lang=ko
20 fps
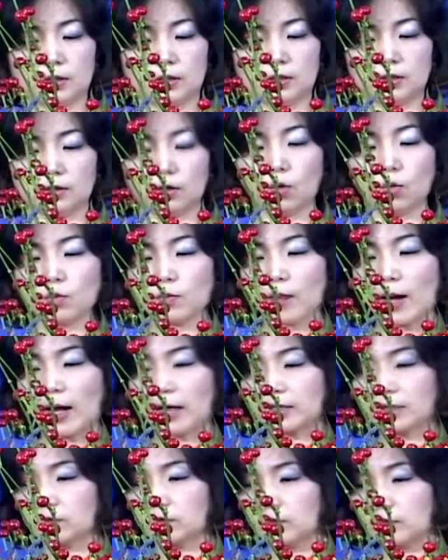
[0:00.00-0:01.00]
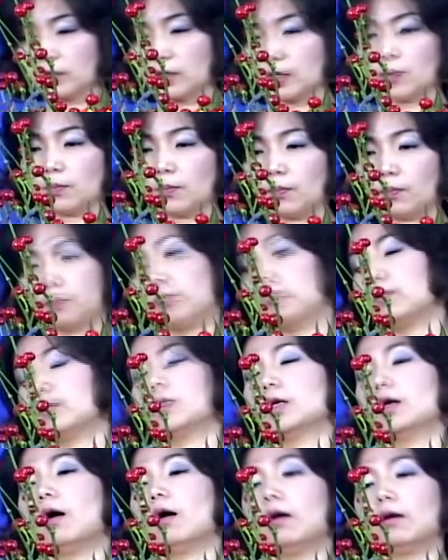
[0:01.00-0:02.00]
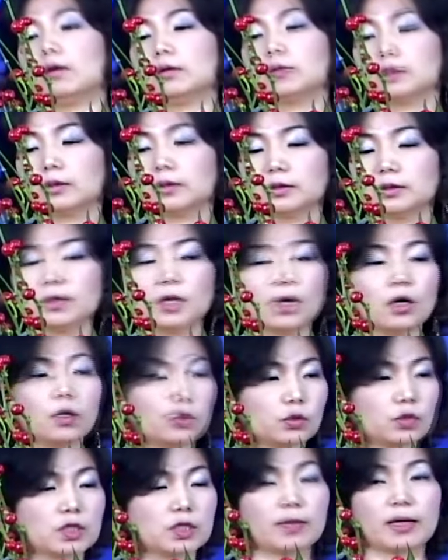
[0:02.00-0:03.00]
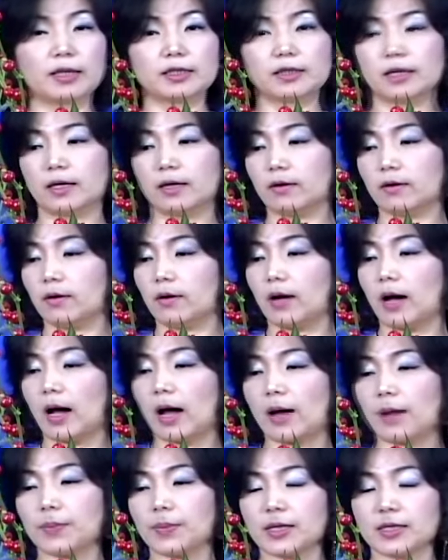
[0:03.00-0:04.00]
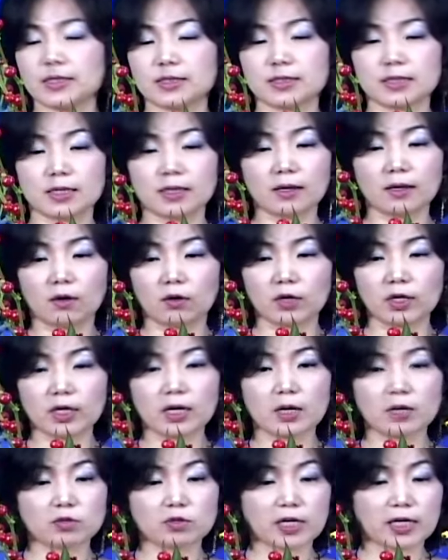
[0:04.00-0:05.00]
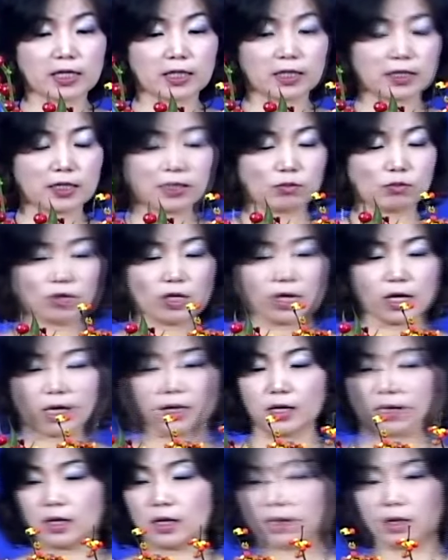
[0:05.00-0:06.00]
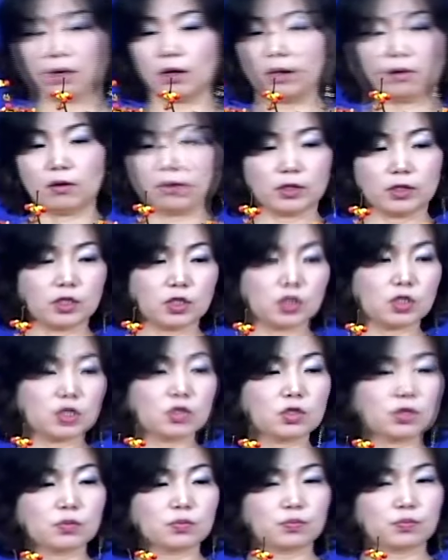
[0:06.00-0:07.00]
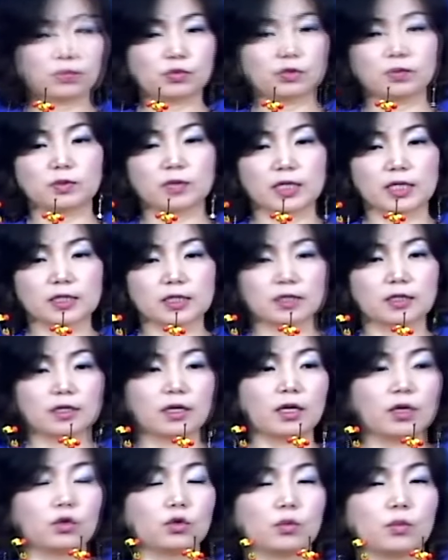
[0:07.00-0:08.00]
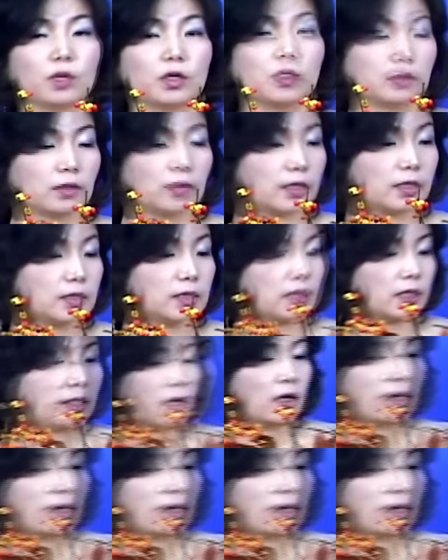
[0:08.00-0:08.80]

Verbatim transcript: 너무 바깥으로 이렇게 어, 늘어놓지 마세요. 앞에 이제 어레나무가 있기 때문에 어, 이 뒷부분까지 그렇게 놓으면은 굉장히